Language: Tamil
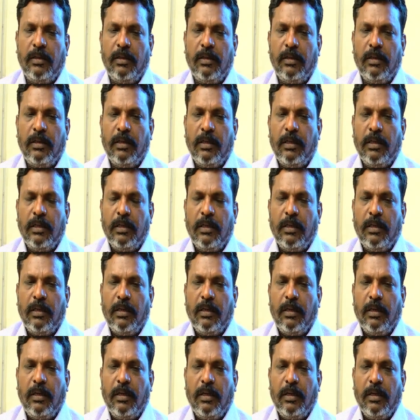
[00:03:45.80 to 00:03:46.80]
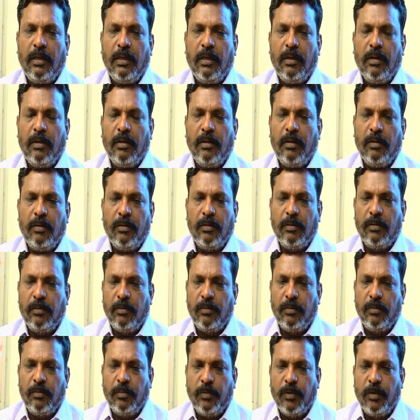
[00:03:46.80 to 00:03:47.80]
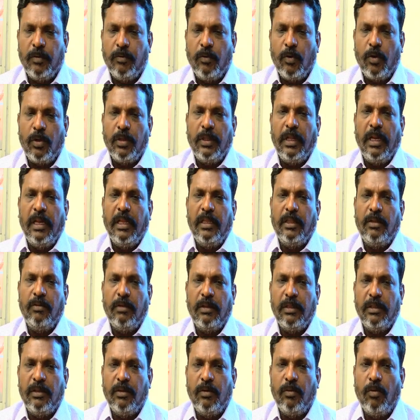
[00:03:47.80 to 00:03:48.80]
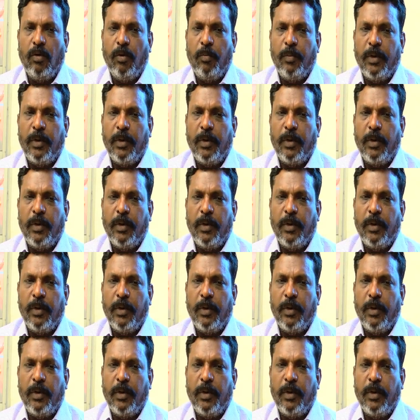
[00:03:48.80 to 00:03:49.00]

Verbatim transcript: அப்படி ஒன்றும் வெளிப்படையாக தெரியல ஏன் அப்படின்னு சொன்னால்